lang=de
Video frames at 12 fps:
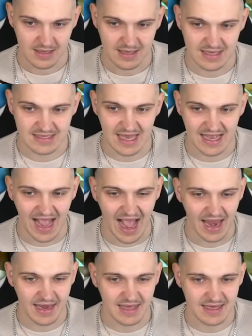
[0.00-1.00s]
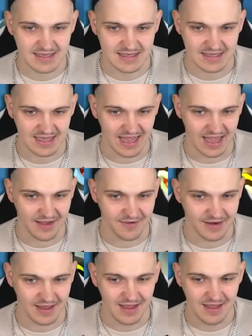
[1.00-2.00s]
Ist hier gar nichts? Nee,
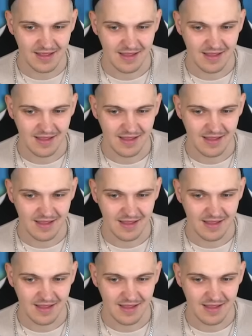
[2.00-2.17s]
oder?